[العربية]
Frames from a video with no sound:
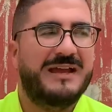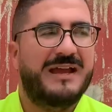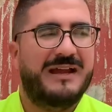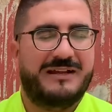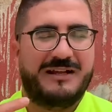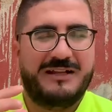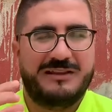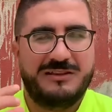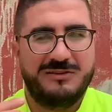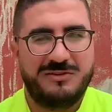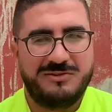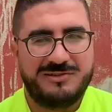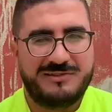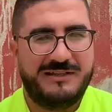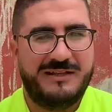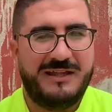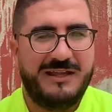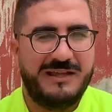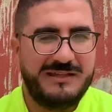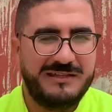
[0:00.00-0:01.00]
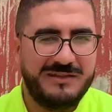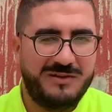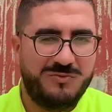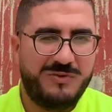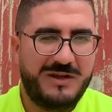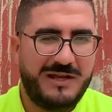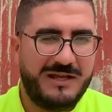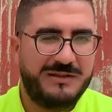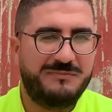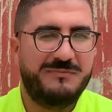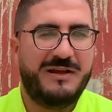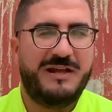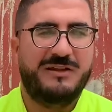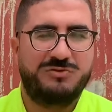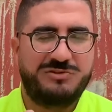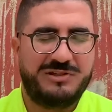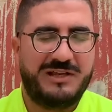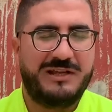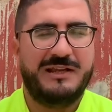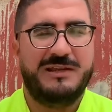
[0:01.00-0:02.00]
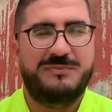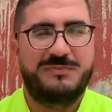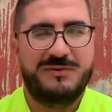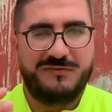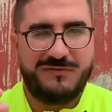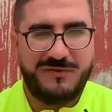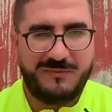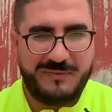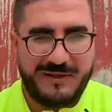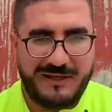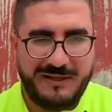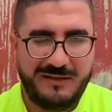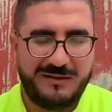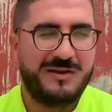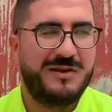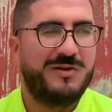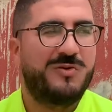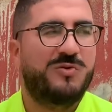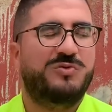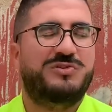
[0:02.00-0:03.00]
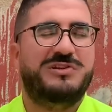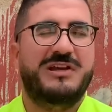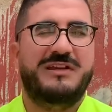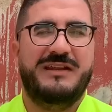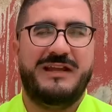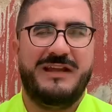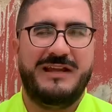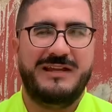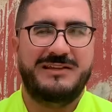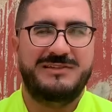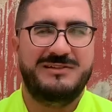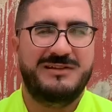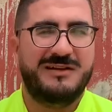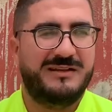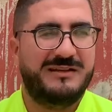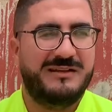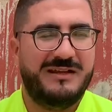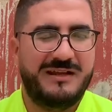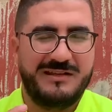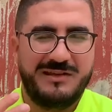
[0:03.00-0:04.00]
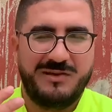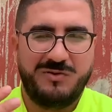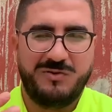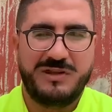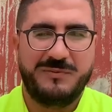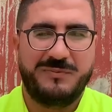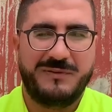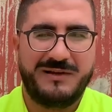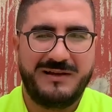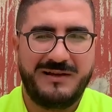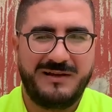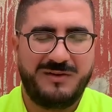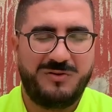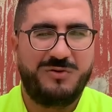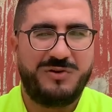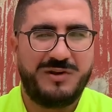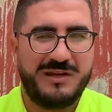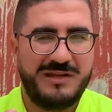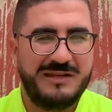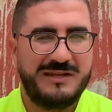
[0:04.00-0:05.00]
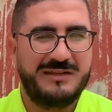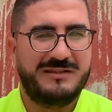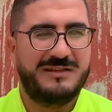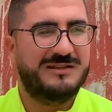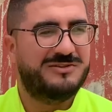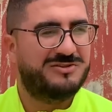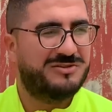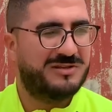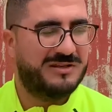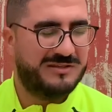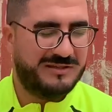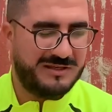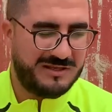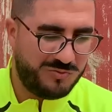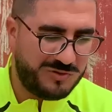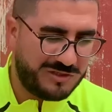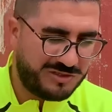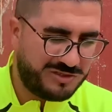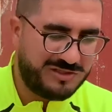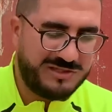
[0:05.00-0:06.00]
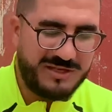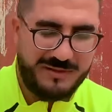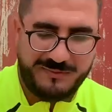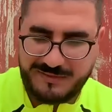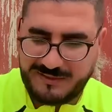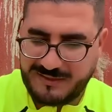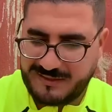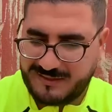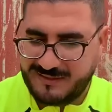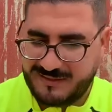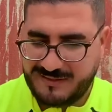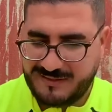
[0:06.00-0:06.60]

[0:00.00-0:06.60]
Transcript: كتنص على اي واحد ما عندوش حق يبني في البحر وثاني حاجه لانه كيبقى حريه ديال ديال ولاد الشعب هذاك